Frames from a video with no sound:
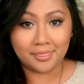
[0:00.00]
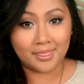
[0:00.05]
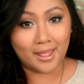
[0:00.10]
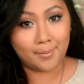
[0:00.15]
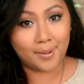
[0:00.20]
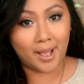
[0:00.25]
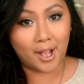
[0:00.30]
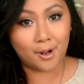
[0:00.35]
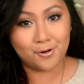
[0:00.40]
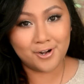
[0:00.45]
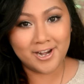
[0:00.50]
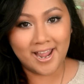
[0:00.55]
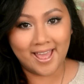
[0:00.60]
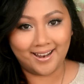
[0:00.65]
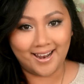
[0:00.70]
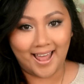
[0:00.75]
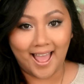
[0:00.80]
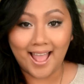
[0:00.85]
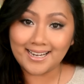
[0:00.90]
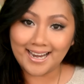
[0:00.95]
Nama aku
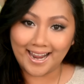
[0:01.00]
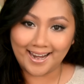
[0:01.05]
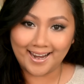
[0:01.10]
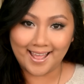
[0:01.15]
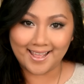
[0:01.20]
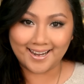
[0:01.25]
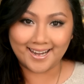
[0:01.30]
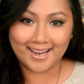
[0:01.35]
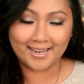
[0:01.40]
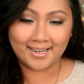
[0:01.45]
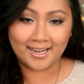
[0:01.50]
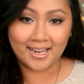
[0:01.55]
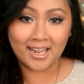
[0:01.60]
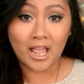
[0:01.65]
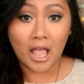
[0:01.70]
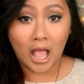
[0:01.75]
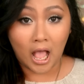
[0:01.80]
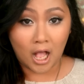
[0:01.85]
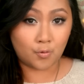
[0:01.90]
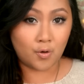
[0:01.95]
Della dan hari ini
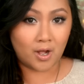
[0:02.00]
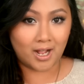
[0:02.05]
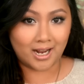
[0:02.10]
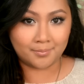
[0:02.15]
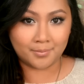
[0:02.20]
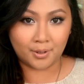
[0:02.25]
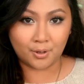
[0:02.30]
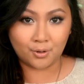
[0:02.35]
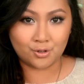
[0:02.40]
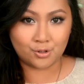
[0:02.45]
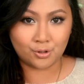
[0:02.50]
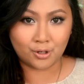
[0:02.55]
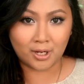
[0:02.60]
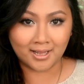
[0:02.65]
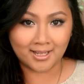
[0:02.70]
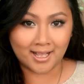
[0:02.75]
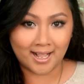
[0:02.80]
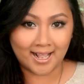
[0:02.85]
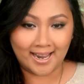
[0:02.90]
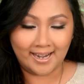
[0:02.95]
aku akan
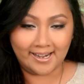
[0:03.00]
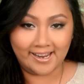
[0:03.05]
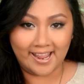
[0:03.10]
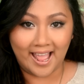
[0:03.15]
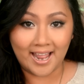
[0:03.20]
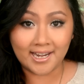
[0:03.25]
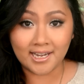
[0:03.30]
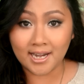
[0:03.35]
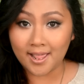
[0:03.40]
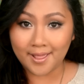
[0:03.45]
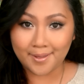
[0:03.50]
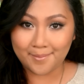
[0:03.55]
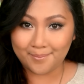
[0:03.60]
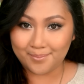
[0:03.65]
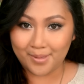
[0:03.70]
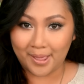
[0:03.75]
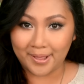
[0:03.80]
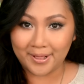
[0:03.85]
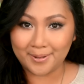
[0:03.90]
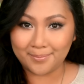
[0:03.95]
menunjukkan ke kalian
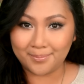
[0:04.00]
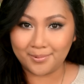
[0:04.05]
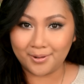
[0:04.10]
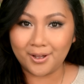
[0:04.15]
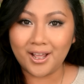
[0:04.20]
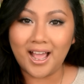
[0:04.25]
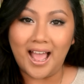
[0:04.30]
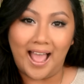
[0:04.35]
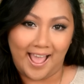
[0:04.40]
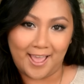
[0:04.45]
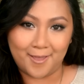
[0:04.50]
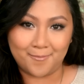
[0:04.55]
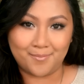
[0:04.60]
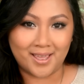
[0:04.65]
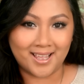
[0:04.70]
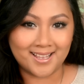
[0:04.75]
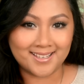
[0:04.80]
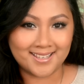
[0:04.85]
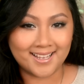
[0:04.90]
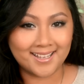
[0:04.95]
makeup look
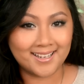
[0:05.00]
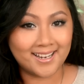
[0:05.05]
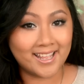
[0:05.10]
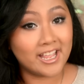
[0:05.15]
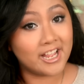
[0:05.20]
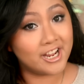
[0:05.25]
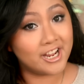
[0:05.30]
amazingly